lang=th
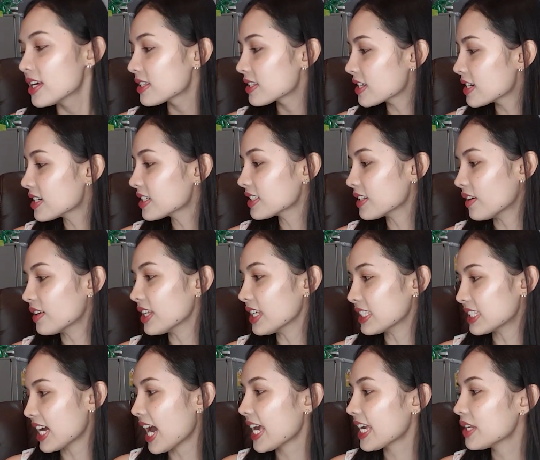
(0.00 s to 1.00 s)
ซึ่งเดี๋ยวหนิง
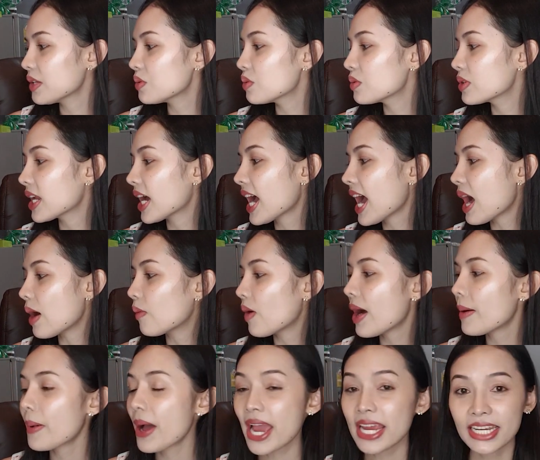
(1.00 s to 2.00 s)
จะให้ดูนะคะว่า
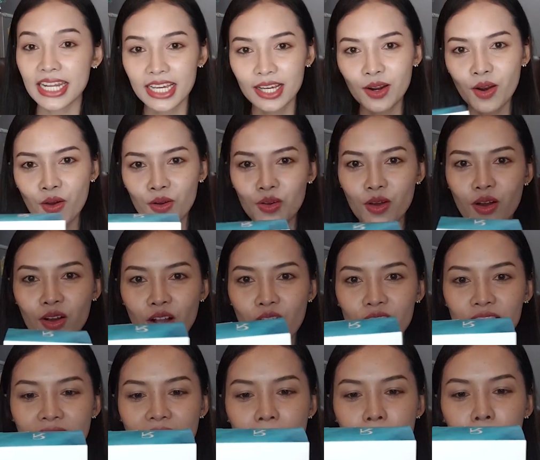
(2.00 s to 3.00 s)
ภายในกล่องของเขา
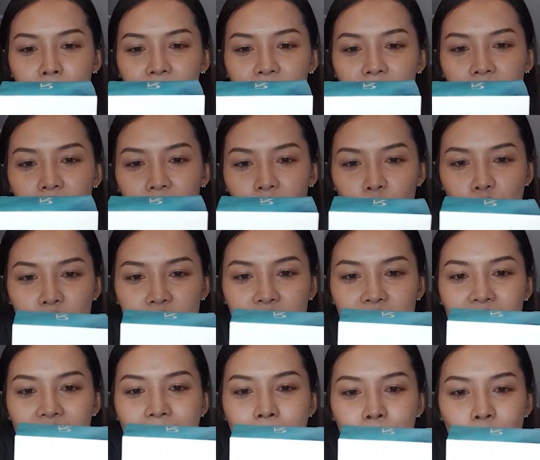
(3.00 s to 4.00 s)
เนี่ยเป็นควอเซ
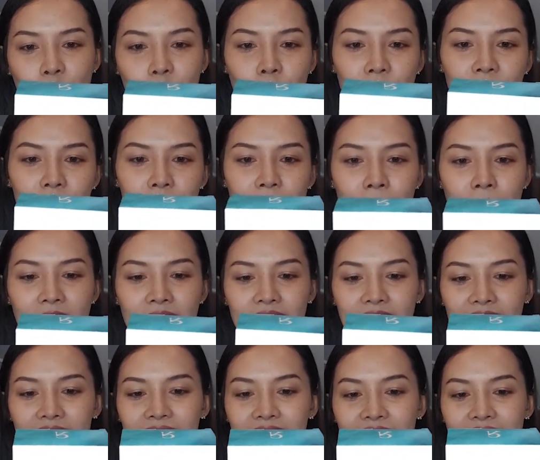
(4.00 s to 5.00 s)
รัมเขาเป็นประมาณไหน
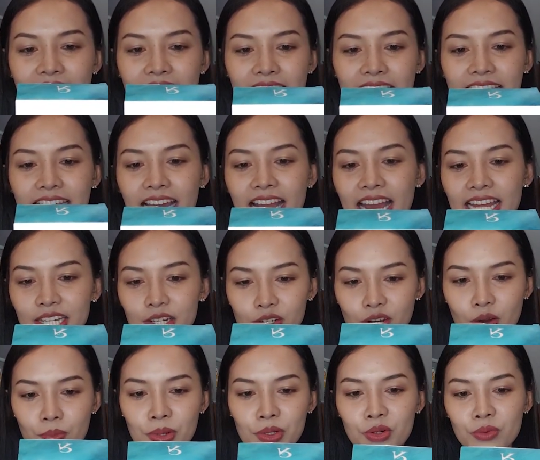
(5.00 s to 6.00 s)
อะไรยังไงนะคะเดี๋ยว
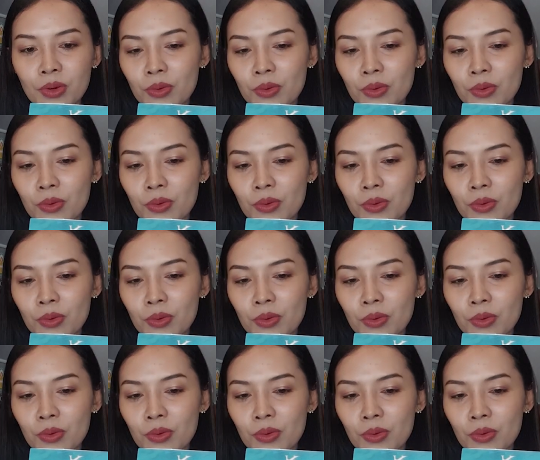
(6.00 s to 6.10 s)
เราไปดู